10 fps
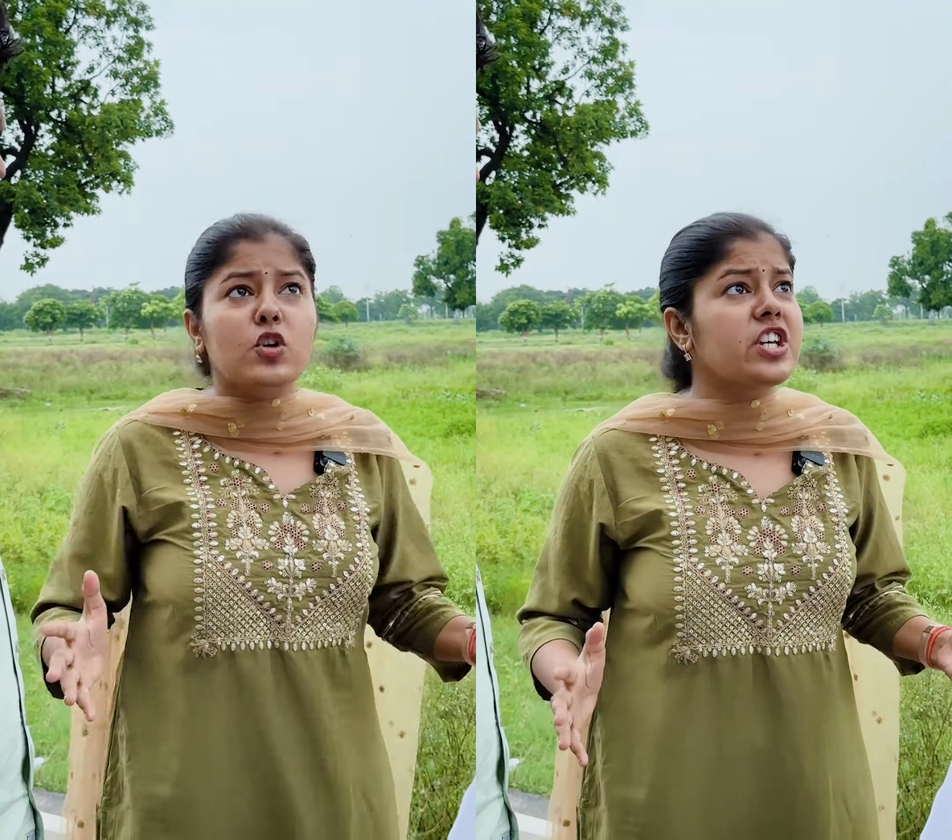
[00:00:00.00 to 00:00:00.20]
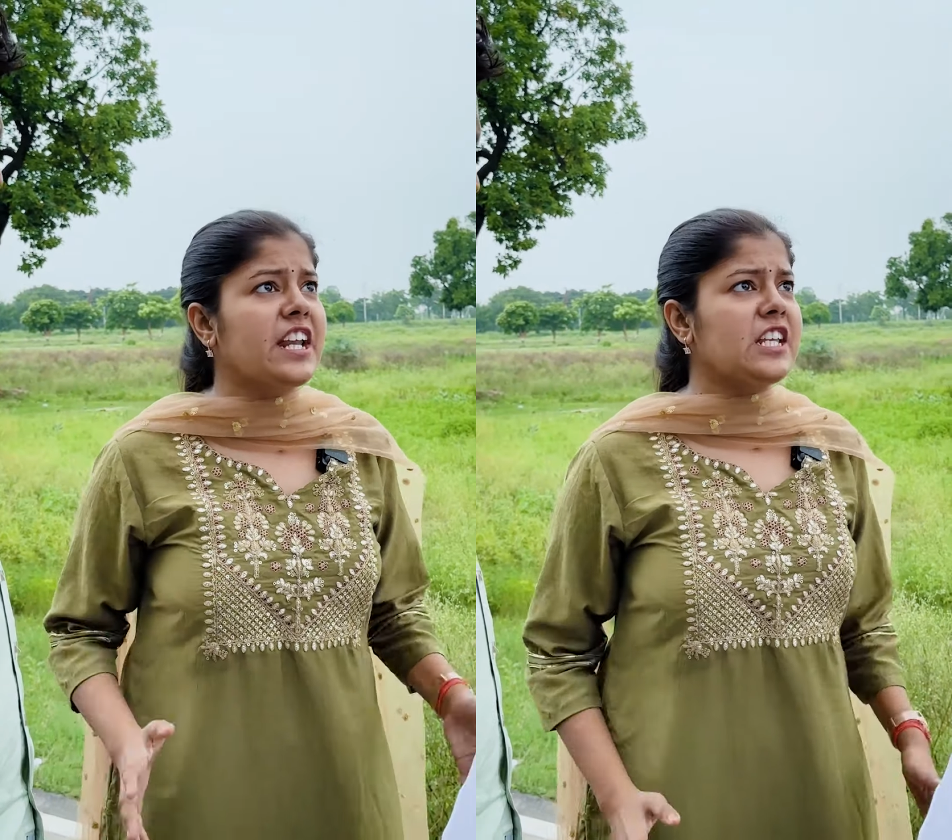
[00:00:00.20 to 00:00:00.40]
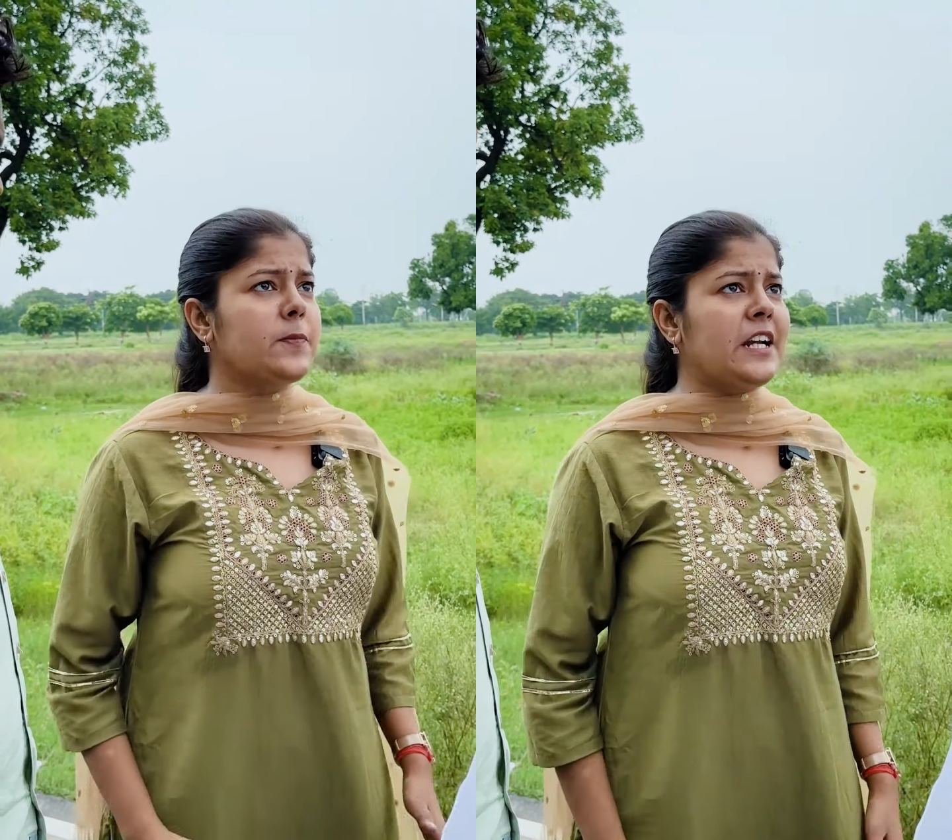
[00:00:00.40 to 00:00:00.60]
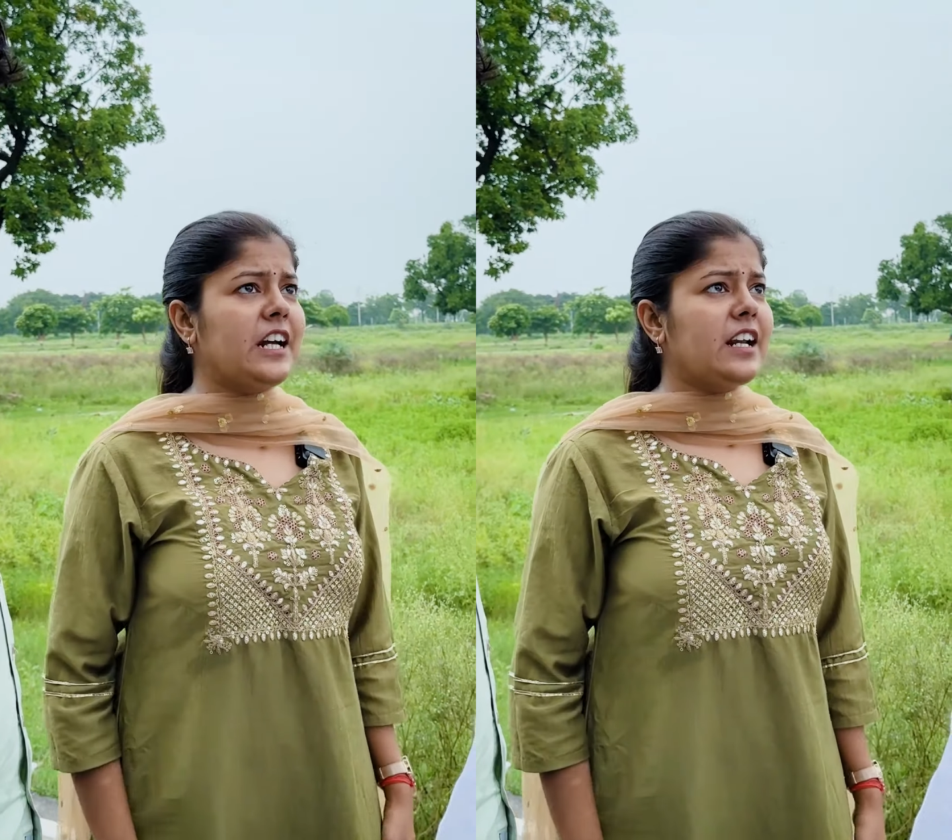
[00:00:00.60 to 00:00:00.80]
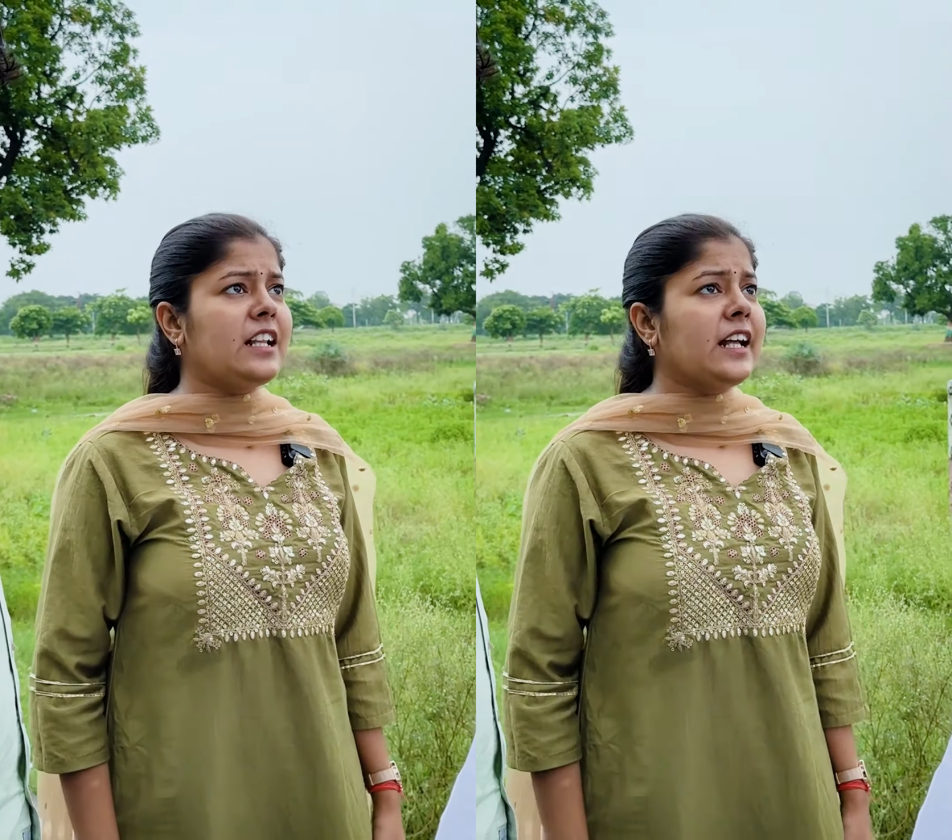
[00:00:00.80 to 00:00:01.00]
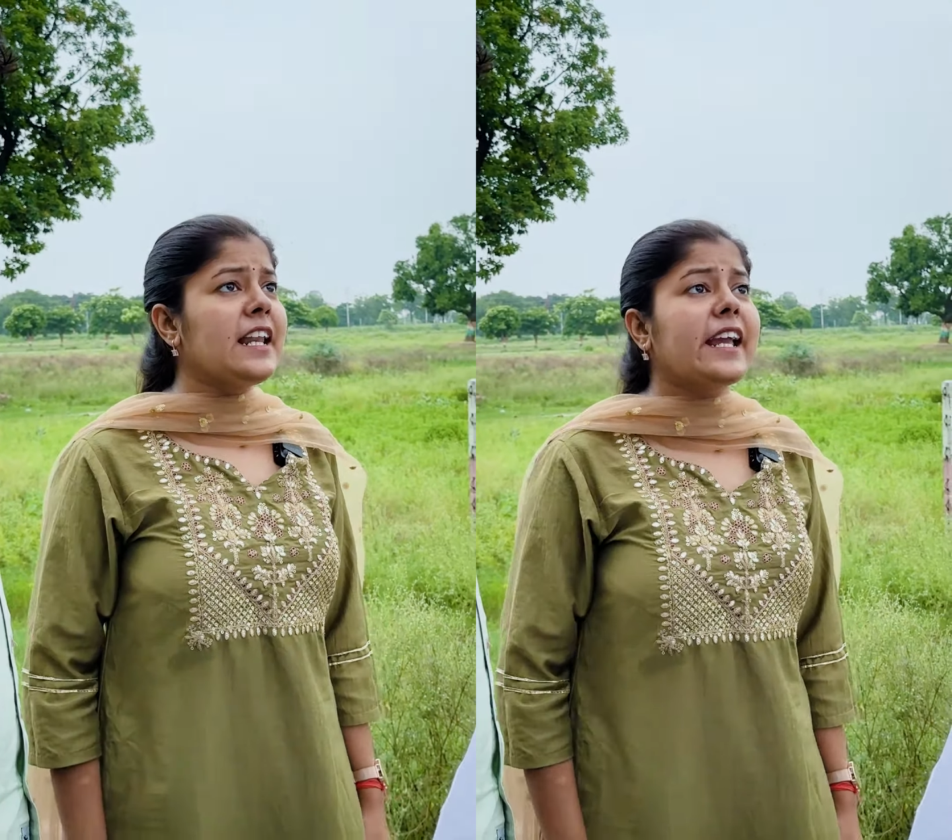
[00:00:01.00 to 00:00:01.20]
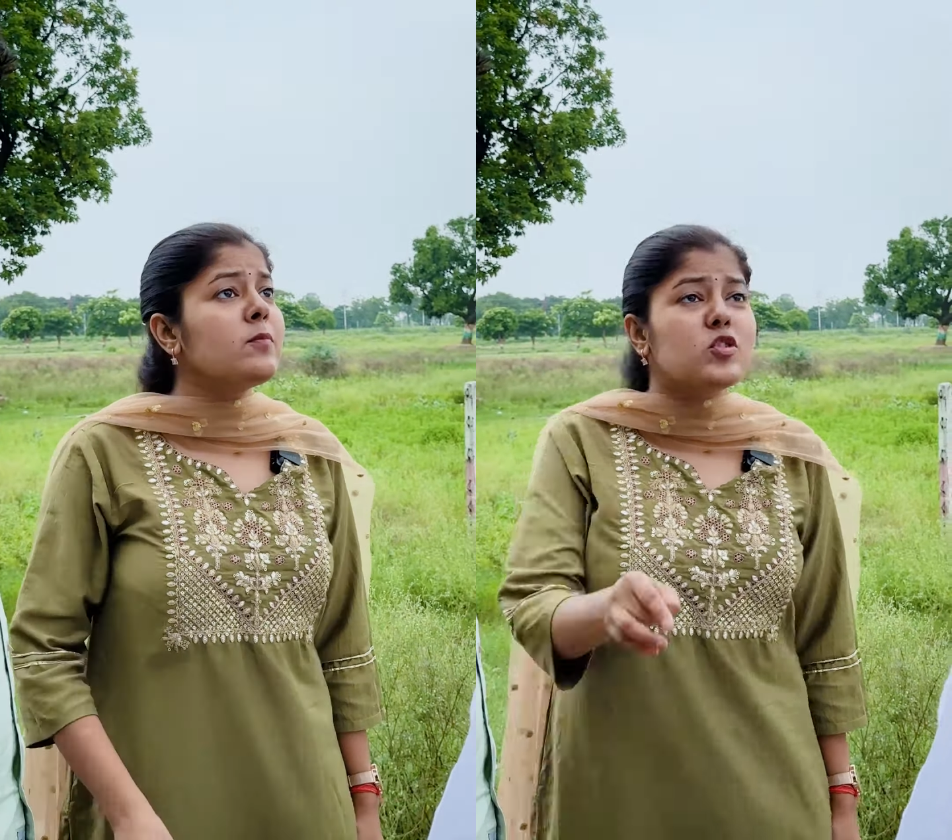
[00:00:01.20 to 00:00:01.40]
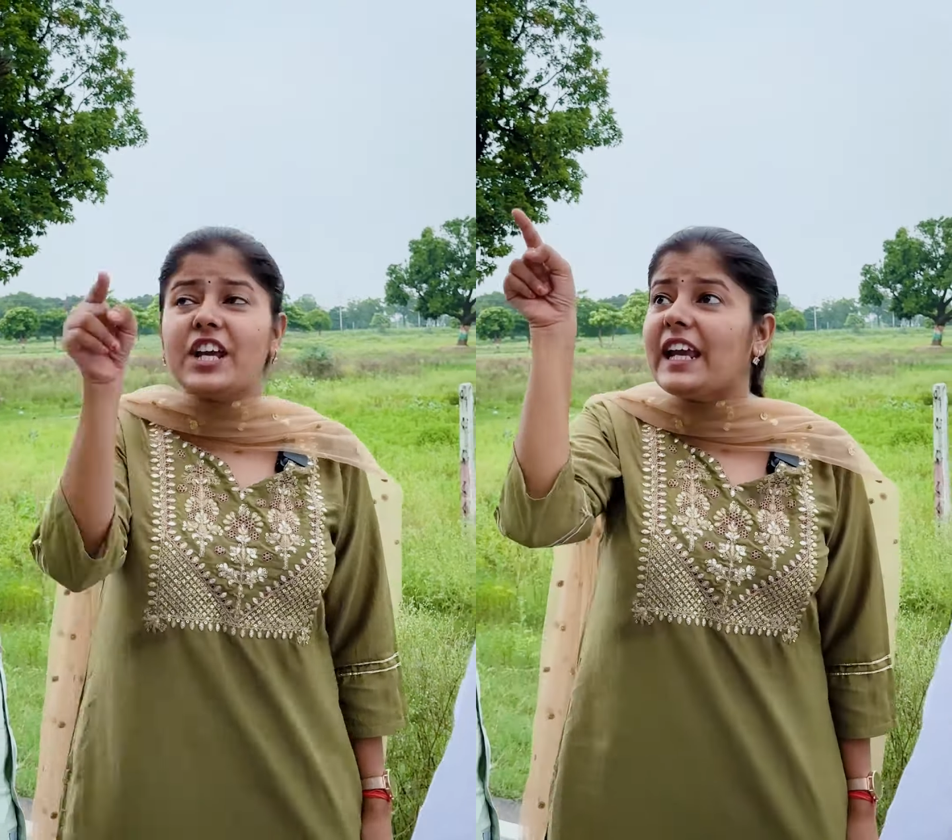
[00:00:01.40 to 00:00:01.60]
कुछ अरेंजमेंट कर रहा था लेकिन मुझे